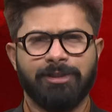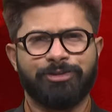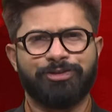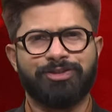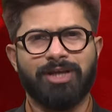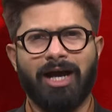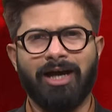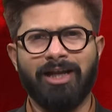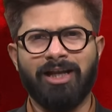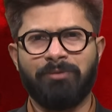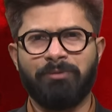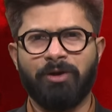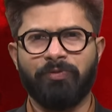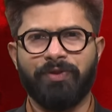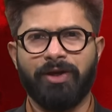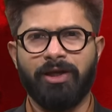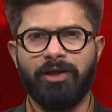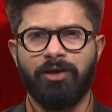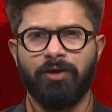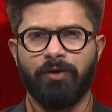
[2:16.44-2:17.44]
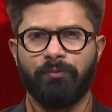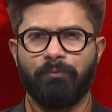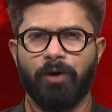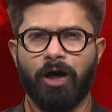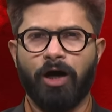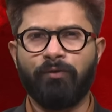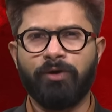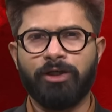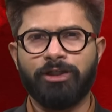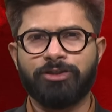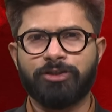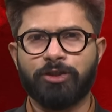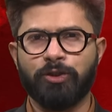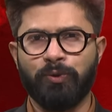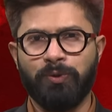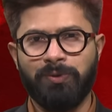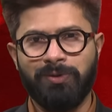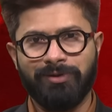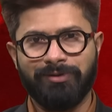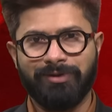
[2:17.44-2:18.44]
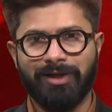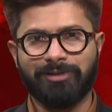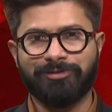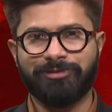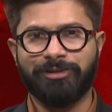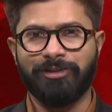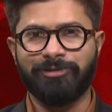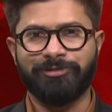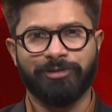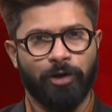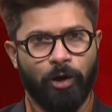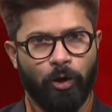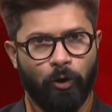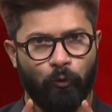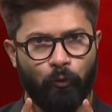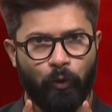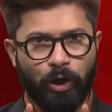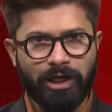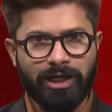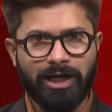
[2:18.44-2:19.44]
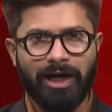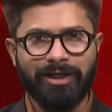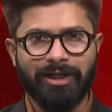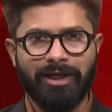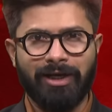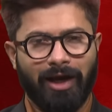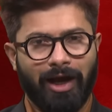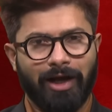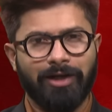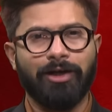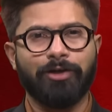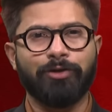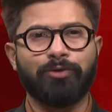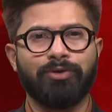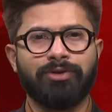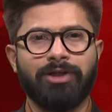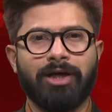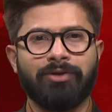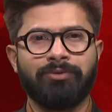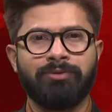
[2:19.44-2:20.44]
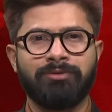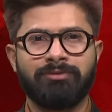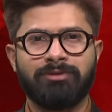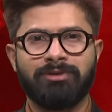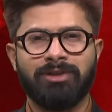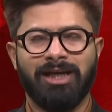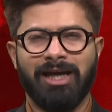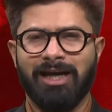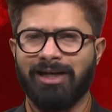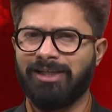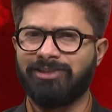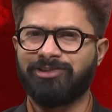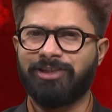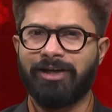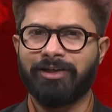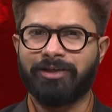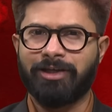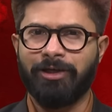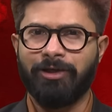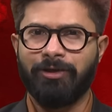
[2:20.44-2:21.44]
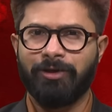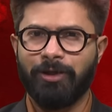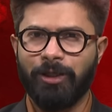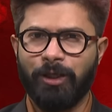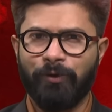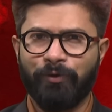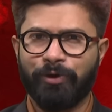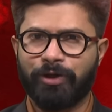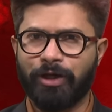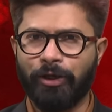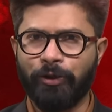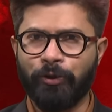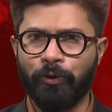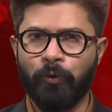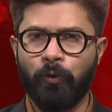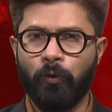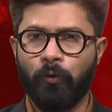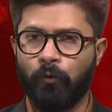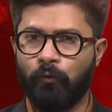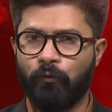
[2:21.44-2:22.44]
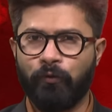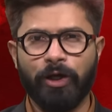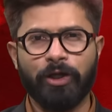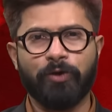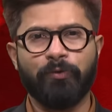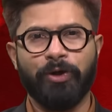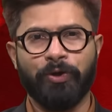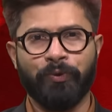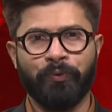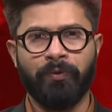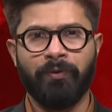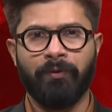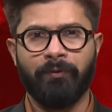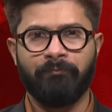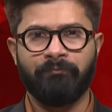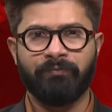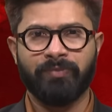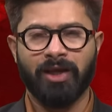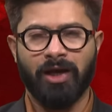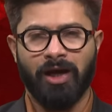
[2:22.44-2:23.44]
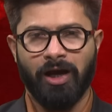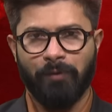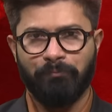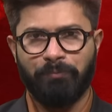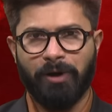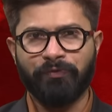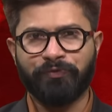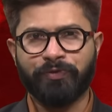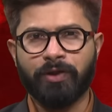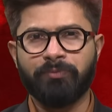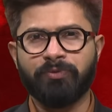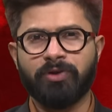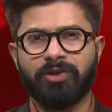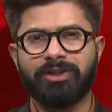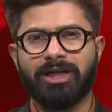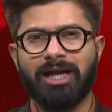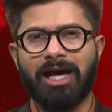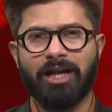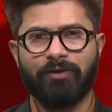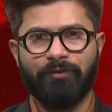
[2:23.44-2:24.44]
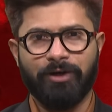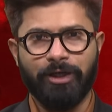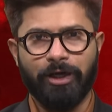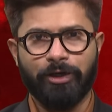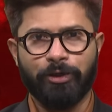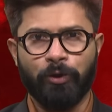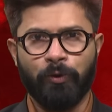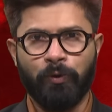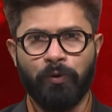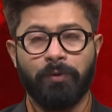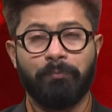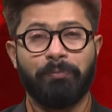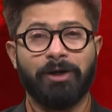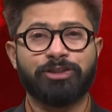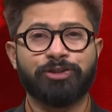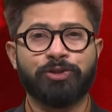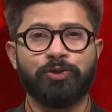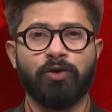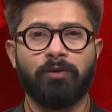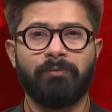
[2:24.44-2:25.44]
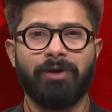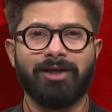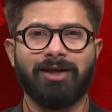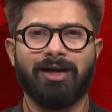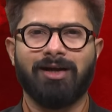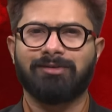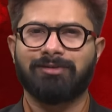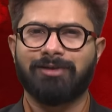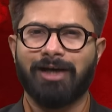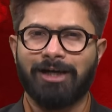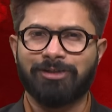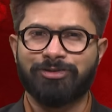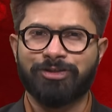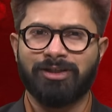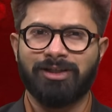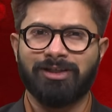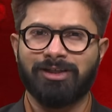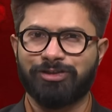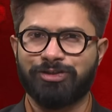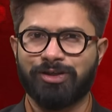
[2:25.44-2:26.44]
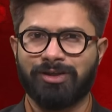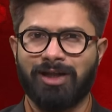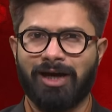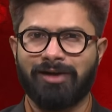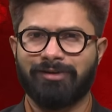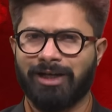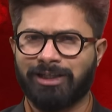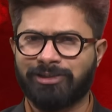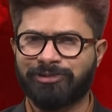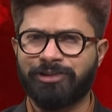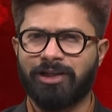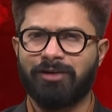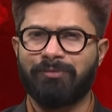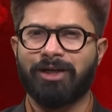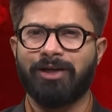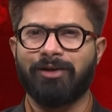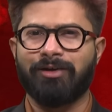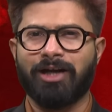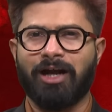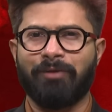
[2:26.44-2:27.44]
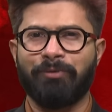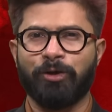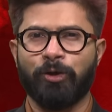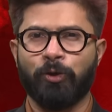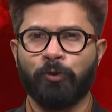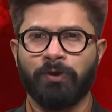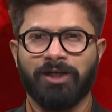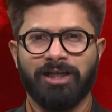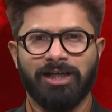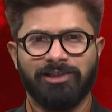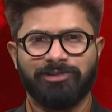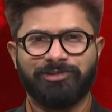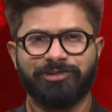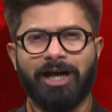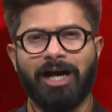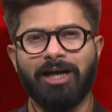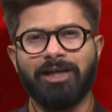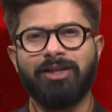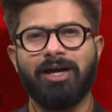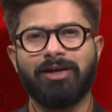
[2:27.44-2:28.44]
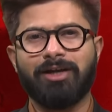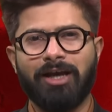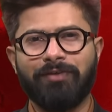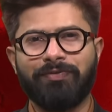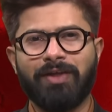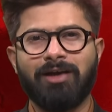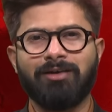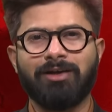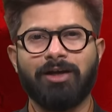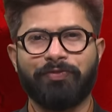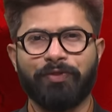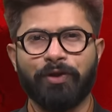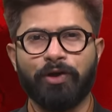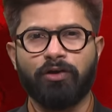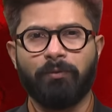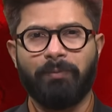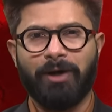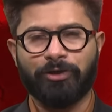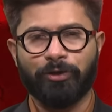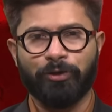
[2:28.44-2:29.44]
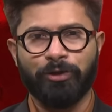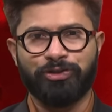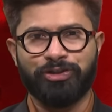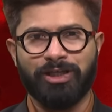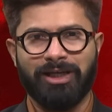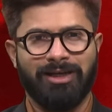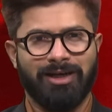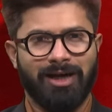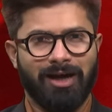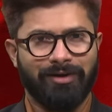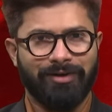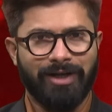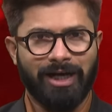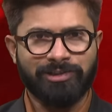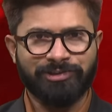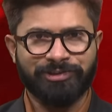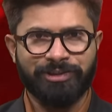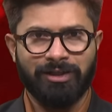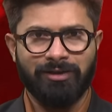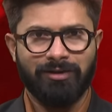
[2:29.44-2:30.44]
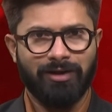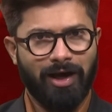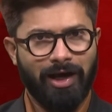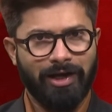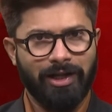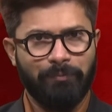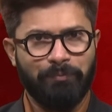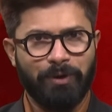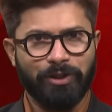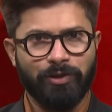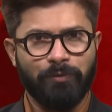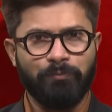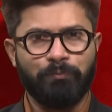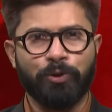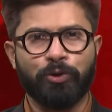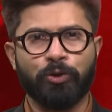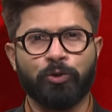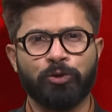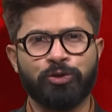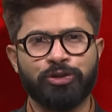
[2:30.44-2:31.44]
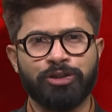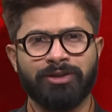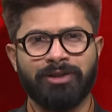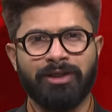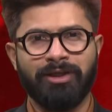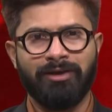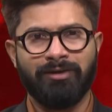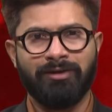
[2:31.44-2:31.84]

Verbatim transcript: చాలామంది మావోయిస్టులు నక్సల్స్ ఒక్కటే అని అనుకుంటారు నిజానికి ఇవి రెండు వేరువేరు పంతొమ్మిది వందల అరవై ఏడులో పశ్చిమ బెంగాల్ డార్జిలింగ్ జిల్లా నక్సల్బరి గ్రామంలో సాయుధ రైతాంగ తిరుగుబాటు నుంచి నక్సల్ అనే పదం పుట్టుకొచ్చింది